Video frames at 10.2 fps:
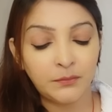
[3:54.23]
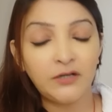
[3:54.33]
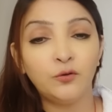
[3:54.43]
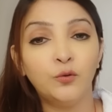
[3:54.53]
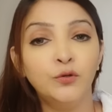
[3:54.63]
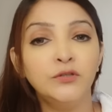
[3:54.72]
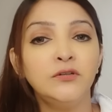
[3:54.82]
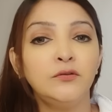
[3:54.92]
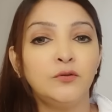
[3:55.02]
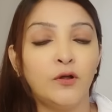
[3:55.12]
बट
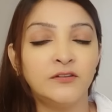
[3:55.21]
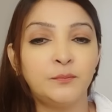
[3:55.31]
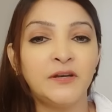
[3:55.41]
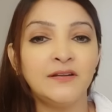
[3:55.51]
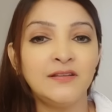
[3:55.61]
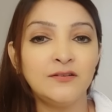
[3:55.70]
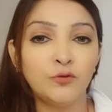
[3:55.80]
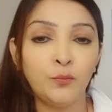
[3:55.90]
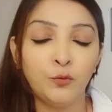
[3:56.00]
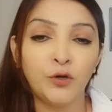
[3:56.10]
उन कॉन्स्पिरसीज
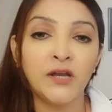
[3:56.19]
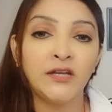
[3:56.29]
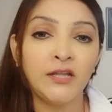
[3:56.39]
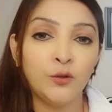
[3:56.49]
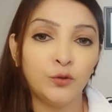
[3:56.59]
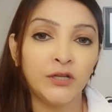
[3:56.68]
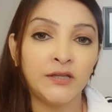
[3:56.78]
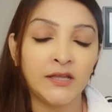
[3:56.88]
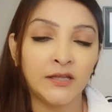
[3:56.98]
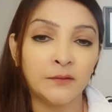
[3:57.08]
को पूरा नहीं होने
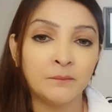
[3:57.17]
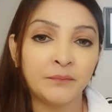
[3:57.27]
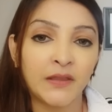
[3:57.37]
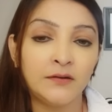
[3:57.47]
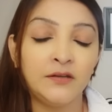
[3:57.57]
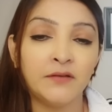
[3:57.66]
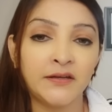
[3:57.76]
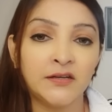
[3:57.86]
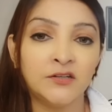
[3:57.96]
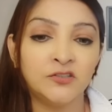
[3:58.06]
देंगे
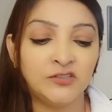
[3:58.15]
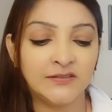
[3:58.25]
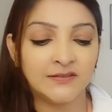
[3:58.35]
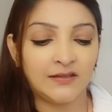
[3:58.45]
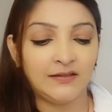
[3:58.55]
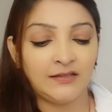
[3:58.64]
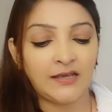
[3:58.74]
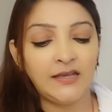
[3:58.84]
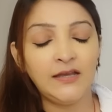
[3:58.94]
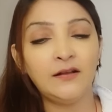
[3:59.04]
डिवाइन एनर्जीज
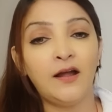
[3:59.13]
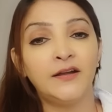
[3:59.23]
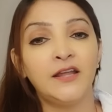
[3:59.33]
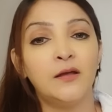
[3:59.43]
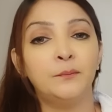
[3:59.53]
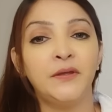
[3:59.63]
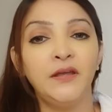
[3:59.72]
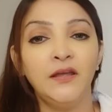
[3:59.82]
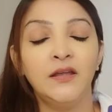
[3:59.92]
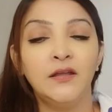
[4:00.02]
यही कार्ड यहाँ
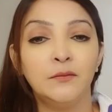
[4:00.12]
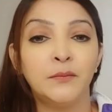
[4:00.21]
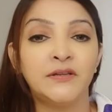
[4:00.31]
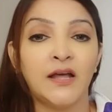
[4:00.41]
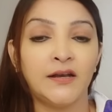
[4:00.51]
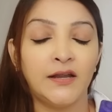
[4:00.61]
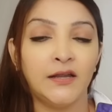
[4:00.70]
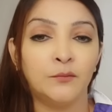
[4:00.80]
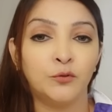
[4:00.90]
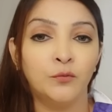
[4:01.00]
पे बता रहा
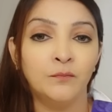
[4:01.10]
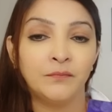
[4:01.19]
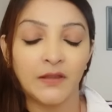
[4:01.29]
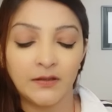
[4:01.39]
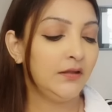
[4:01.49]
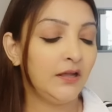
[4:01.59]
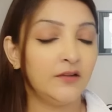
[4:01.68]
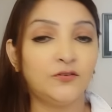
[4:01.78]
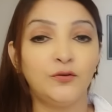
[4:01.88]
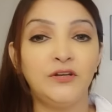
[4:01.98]
है आपको
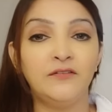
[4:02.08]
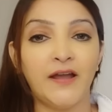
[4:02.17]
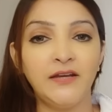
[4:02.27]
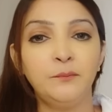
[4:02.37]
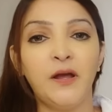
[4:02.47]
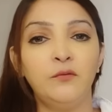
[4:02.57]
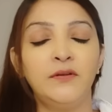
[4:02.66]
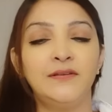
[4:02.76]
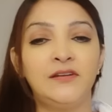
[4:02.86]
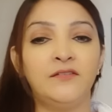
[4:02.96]
या सो डिवाइन
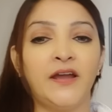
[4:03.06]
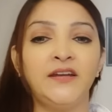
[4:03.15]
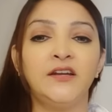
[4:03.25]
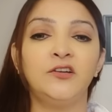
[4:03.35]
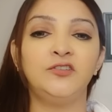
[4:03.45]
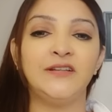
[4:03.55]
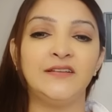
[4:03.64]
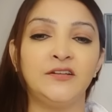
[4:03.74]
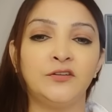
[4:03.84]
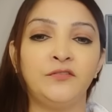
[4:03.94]
पावर्स डिवाइन
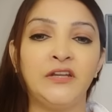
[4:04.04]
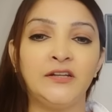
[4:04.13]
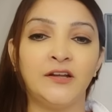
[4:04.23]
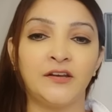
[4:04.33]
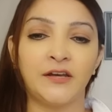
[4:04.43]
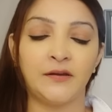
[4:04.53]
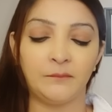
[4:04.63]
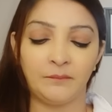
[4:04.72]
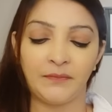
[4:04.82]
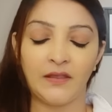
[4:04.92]
एनर्जीज इंटरवीन कर रहे हैं
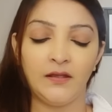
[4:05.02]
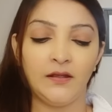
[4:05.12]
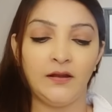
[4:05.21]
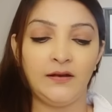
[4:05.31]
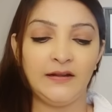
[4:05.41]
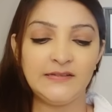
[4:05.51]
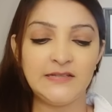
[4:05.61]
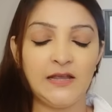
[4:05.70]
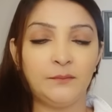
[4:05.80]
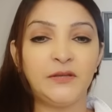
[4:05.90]
लेट्स
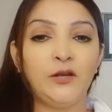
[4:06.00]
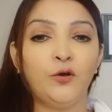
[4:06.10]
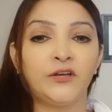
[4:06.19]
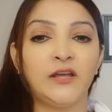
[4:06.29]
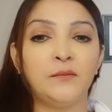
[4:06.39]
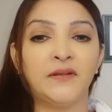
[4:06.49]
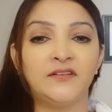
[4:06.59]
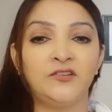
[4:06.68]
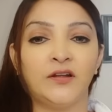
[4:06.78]
सी आपके लिए और क्या मैसेज